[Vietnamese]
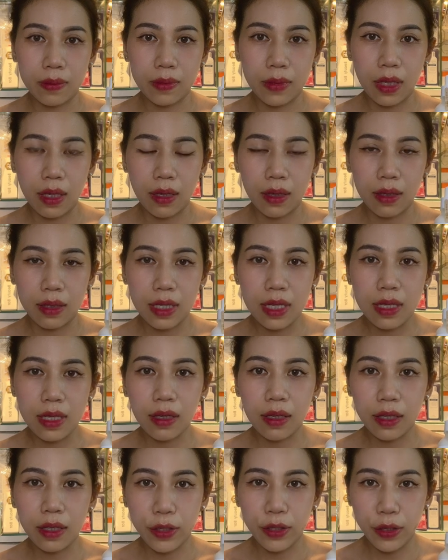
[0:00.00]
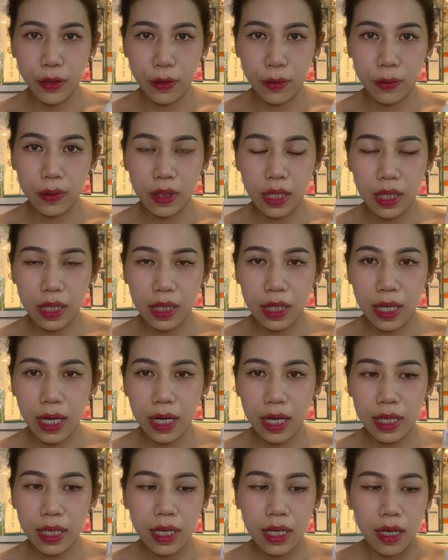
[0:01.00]
à, đi rất là nhiều thì
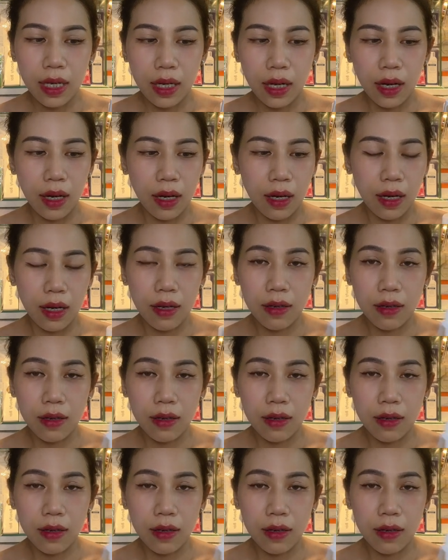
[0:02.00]
cái à,